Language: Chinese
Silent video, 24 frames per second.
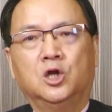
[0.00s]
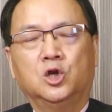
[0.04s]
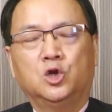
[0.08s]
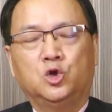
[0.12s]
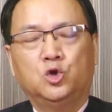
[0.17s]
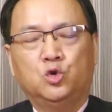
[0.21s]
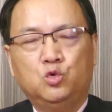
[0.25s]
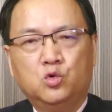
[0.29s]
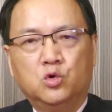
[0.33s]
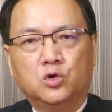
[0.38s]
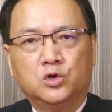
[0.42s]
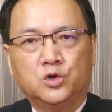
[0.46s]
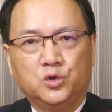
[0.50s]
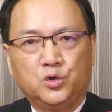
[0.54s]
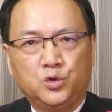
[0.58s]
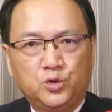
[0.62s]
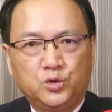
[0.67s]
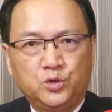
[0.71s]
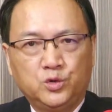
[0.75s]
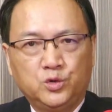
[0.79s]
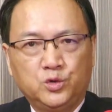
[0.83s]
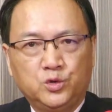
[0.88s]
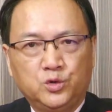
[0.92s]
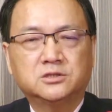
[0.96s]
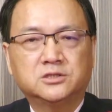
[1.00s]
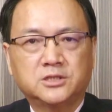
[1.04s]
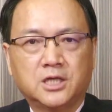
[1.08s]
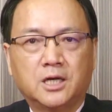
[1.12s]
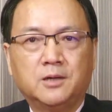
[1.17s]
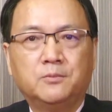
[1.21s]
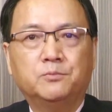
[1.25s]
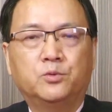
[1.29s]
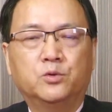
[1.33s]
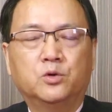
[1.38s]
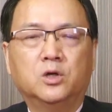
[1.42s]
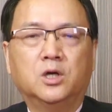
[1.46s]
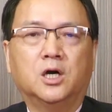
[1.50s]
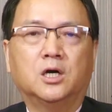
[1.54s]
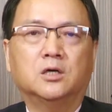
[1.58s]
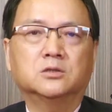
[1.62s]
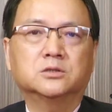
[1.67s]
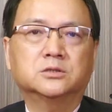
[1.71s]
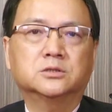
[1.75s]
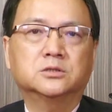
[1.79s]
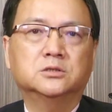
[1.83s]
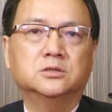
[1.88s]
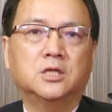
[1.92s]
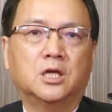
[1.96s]
如果你遇到江博老
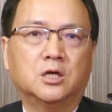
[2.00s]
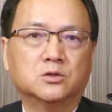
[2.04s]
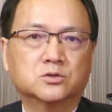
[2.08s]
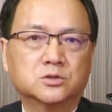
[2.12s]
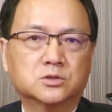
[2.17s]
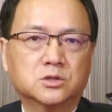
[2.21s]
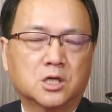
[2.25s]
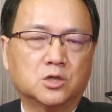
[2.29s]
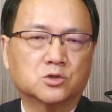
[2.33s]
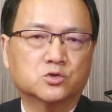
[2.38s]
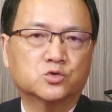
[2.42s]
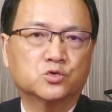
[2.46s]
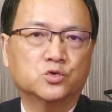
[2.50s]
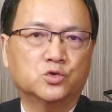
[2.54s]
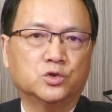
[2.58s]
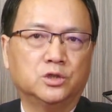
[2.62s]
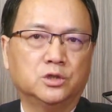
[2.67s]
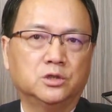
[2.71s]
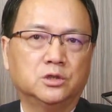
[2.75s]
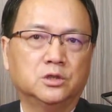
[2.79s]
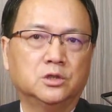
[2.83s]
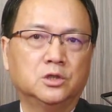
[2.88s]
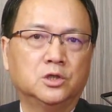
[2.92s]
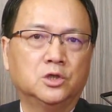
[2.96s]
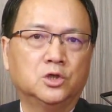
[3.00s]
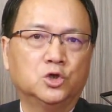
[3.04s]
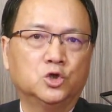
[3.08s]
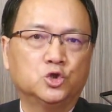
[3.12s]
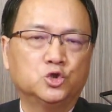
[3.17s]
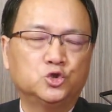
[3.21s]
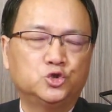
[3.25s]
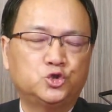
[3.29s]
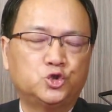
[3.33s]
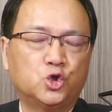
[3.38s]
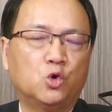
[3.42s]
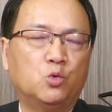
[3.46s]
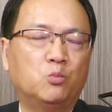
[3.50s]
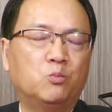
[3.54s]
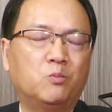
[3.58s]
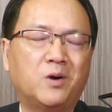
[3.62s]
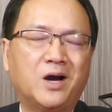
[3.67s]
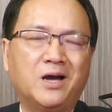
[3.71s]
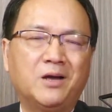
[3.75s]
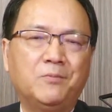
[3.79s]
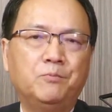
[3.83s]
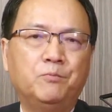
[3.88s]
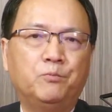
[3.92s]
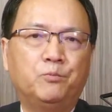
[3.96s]
师，老师告诉你，熊
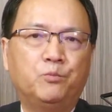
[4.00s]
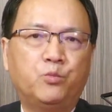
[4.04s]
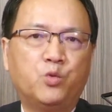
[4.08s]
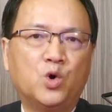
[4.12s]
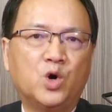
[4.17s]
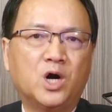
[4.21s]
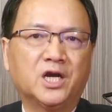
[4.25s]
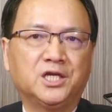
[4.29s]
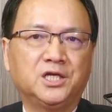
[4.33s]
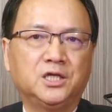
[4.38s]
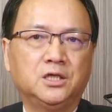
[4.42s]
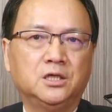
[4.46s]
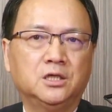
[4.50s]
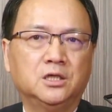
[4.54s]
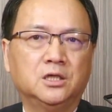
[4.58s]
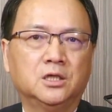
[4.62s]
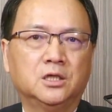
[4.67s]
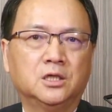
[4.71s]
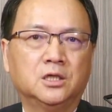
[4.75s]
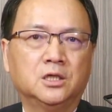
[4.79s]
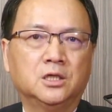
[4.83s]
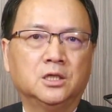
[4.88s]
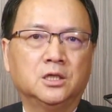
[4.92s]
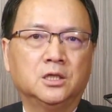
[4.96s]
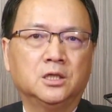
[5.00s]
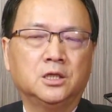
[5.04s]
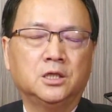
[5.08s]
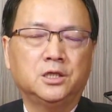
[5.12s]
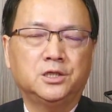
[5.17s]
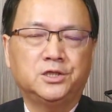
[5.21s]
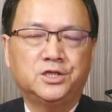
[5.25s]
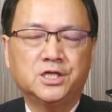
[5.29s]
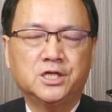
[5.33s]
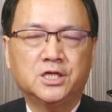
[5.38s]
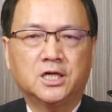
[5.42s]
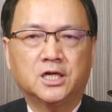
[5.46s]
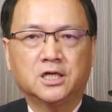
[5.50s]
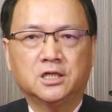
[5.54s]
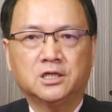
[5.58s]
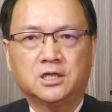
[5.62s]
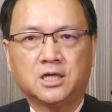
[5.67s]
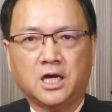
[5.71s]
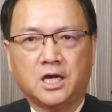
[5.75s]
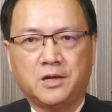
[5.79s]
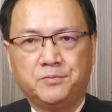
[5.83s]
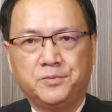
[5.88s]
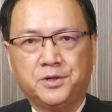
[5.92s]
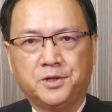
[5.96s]
班半年。一定让你
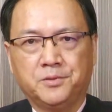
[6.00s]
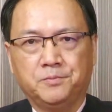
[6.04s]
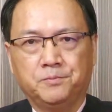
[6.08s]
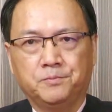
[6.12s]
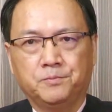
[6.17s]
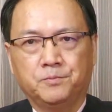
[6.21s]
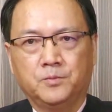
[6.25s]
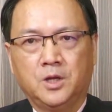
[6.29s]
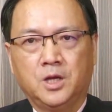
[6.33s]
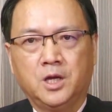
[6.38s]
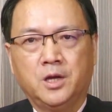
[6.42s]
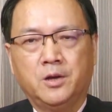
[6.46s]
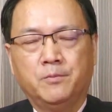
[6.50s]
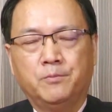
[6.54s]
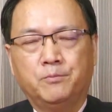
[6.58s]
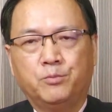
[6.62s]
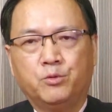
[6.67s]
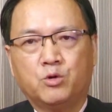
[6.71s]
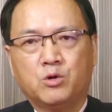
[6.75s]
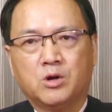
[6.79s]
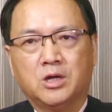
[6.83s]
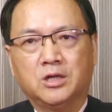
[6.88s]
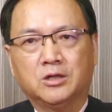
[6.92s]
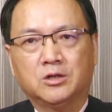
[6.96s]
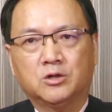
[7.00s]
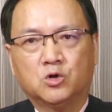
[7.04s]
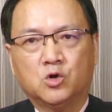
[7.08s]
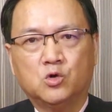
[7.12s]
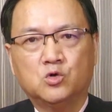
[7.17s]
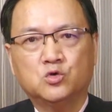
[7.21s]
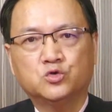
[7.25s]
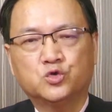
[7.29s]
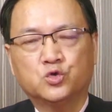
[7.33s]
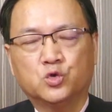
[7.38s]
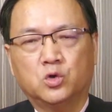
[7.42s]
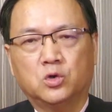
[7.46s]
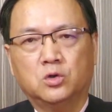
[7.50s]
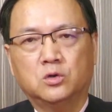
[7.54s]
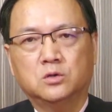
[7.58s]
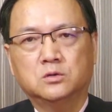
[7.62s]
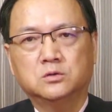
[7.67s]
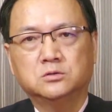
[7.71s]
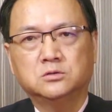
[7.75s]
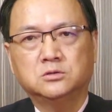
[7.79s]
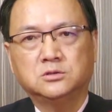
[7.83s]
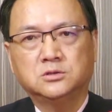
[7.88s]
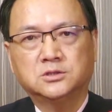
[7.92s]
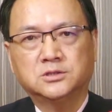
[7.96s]
改变，不管工作、
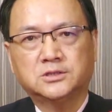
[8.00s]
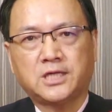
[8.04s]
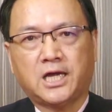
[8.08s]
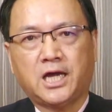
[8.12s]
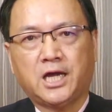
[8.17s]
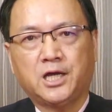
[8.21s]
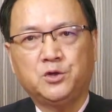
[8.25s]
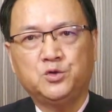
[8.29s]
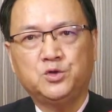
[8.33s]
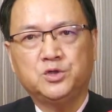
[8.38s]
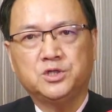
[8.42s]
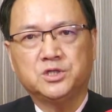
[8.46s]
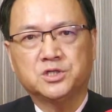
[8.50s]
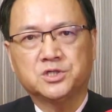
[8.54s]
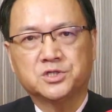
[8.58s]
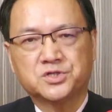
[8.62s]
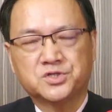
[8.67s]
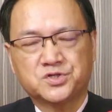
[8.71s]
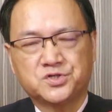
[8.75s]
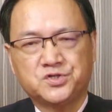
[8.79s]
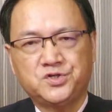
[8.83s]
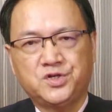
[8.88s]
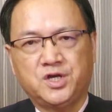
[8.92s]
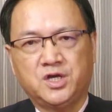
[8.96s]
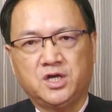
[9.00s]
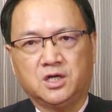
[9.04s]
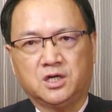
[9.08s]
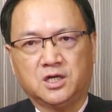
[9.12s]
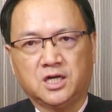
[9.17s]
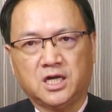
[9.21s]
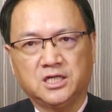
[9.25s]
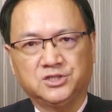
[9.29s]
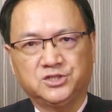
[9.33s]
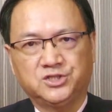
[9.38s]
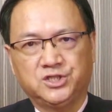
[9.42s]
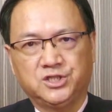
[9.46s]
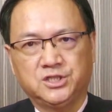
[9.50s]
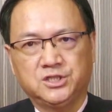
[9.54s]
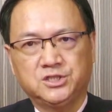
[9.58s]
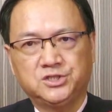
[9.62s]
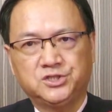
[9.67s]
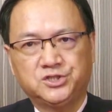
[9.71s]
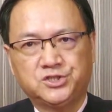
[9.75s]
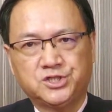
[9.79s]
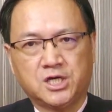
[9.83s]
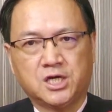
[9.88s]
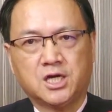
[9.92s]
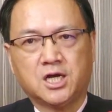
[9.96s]
财运、事业、感情、
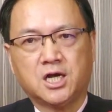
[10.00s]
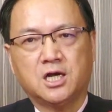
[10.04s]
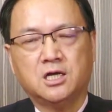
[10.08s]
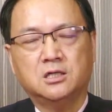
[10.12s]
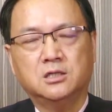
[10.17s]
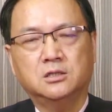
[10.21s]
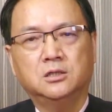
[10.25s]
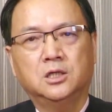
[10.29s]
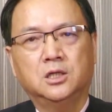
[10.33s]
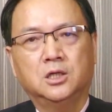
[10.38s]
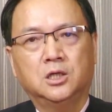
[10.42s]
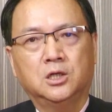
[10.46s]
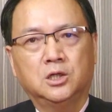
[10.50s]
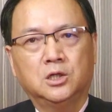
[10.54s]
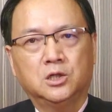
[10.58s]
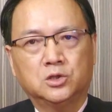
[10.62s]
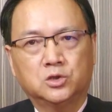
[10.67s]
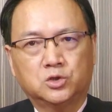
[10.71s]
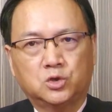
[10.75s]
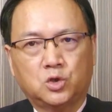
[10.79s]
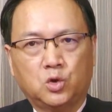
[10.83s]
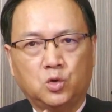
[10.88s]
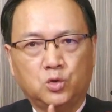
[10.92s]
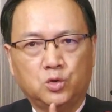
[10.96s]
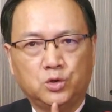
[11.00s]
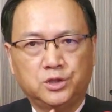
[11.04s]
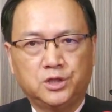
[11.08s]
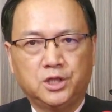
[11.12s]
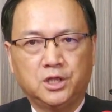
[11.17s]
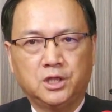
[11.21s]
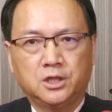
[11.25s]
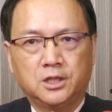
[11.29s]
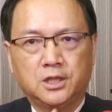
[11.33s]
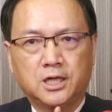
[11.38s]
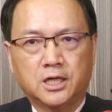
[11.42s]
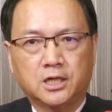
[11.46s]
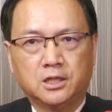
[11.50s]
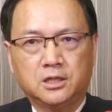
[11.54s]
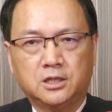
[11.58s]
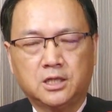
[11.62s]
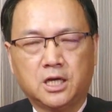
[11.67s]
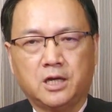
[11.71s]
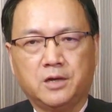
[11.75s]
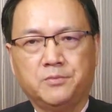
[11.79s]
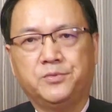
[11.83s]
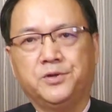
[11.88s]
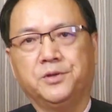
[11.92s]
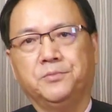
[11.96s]
健康，都一定让你
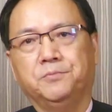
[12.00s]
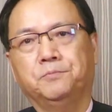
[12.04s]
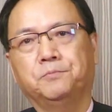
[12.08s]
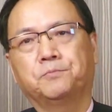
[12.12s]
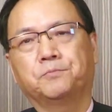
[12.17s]
改变。